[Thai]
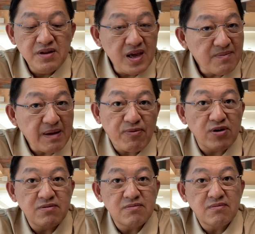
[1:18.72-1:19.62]
หนีไม่
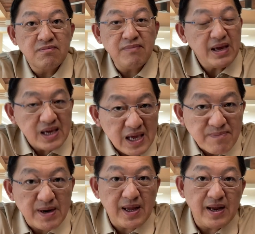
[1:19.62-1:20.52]
พ้นไม่กี่
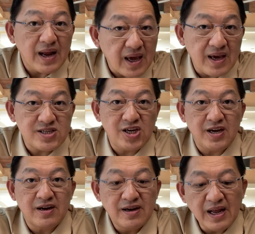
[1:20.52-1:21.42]
ประเทศในเอเชี
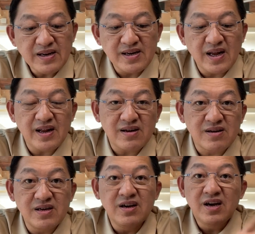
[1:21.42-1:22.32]
ย และหนึ่งในนั้นก็
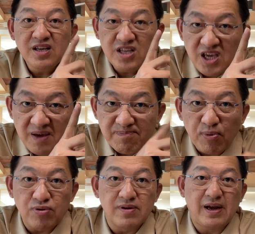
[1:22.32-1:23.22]
คือญี่
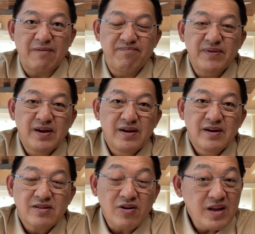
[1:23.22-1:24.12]
ปุ่นครับ
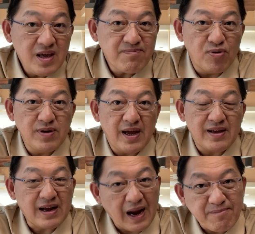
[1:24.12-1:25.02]
ตอนนี้ญี่ปุ่นเนี่ย
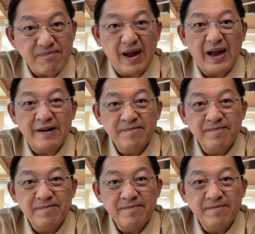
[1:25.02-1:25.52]
กลับมา